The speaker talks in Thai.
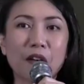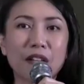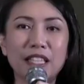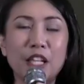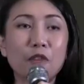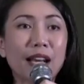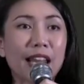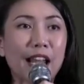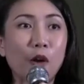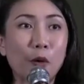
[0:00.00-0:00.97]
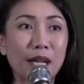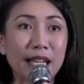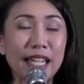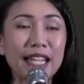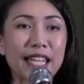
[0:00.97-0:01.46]
คิดว่าหลาย ๆ คนใน
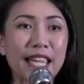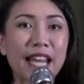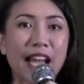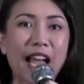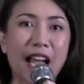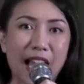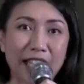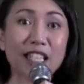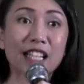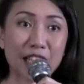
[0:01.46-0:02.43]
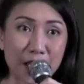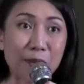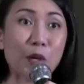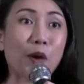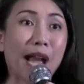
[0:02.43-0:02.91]
ที่นี้นะคะอาจจะเคย
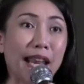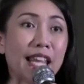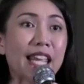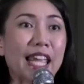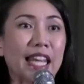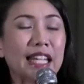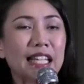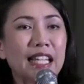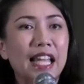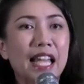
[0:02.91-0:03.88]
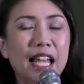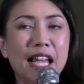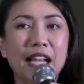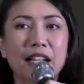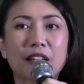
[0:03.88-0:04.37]
มีโอกาสได้เห็น
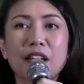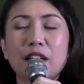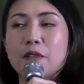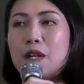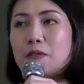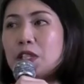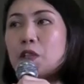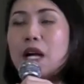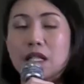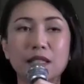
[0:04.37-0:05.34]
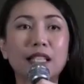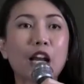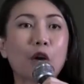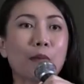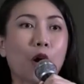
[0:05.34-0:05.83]
ก็เลยมีความรู้ว่าเออถ้า
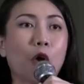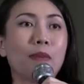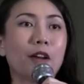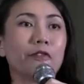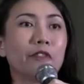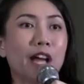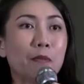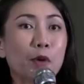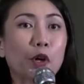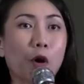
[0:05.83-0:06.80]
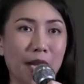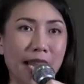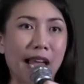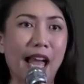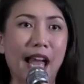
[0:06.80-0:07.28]
เรามาออกแบบไฟบนเกาะเนี้
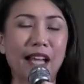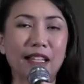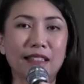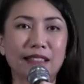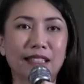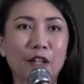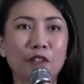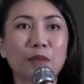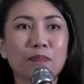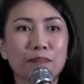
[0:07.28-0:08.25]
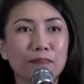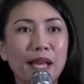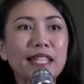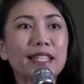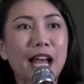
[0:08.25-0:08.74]
ยค่ะ เราจะไม่
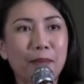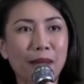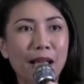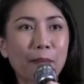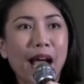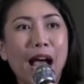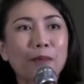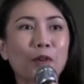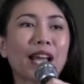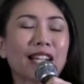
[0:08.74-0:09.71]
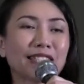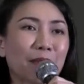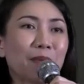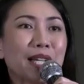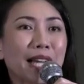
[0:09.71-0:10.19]
จะทำให้ภาพของทางช้าง
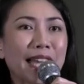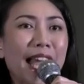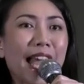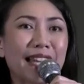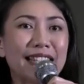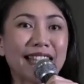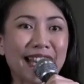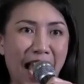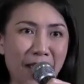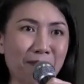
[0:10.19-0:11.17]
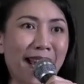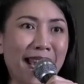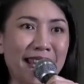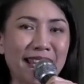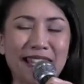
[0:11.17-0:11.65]
เผือกเนี่ยเลือนหายไป
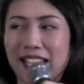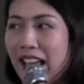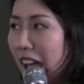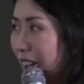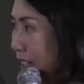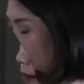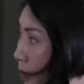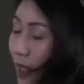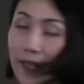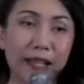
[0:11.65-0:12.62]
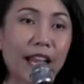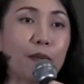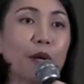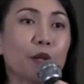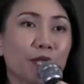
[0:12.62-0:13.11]
นะคะไลท์
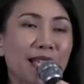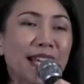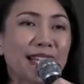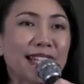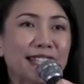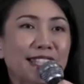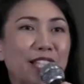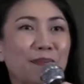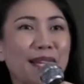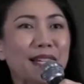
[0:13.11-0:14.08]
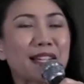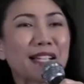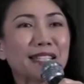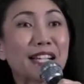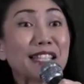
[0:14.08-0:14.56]
พอลูชันเนี่ยจริงๆ เป็นเรื่อง
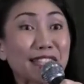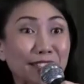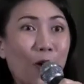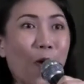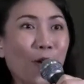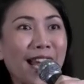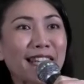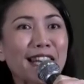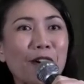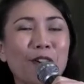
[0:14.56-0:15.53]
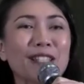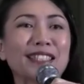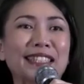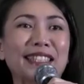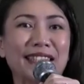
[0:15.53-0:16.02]
เรื่องที่สองนะที่เราคอน
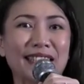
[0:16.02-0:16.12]
เซิร์น